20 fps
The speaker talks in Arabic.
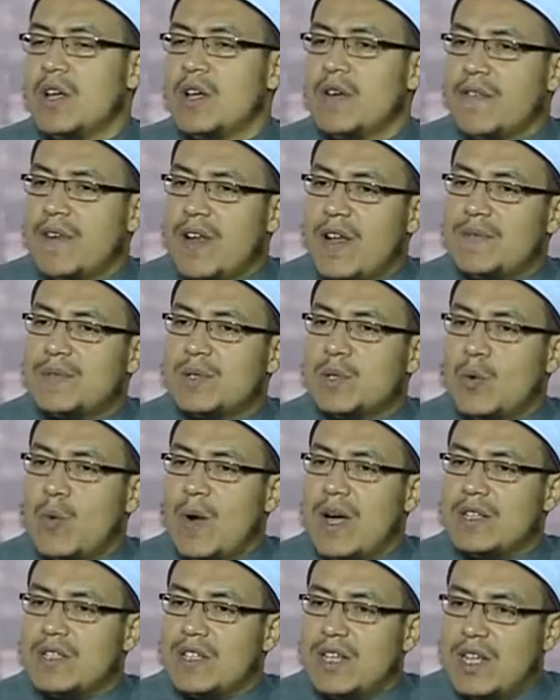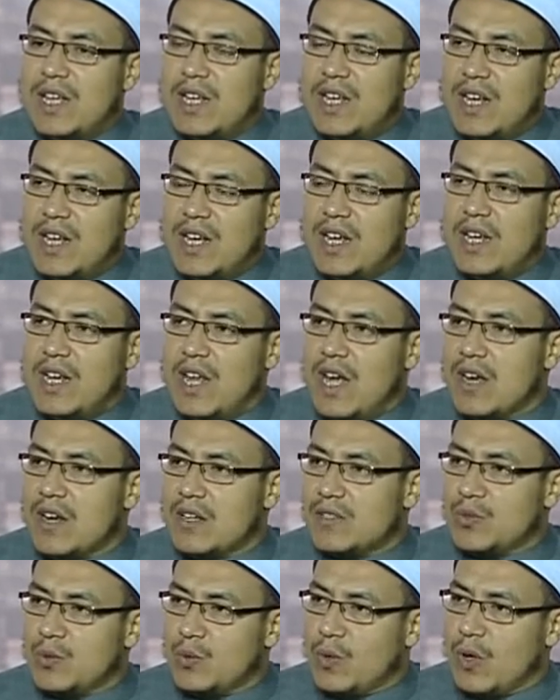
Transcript: في نفس الوقت إيه العلة يا رسول